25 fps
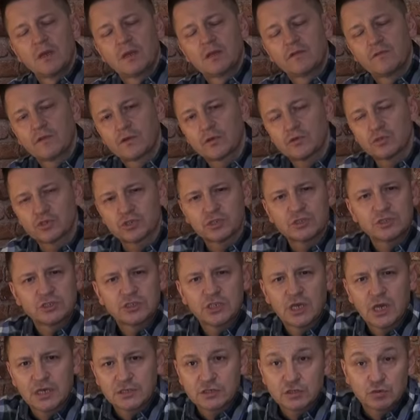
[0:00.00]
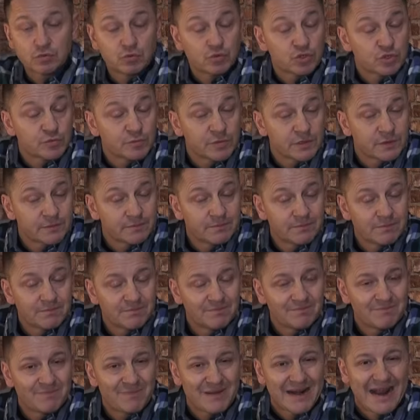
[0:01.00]
Twojego życia, służby,
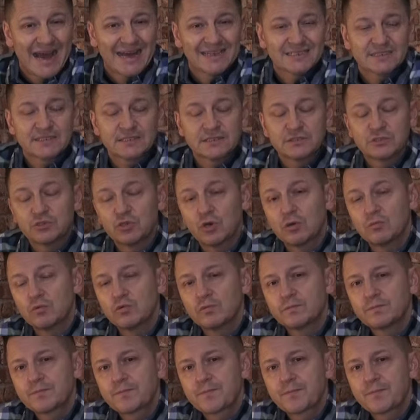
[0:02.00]
pracy, domu.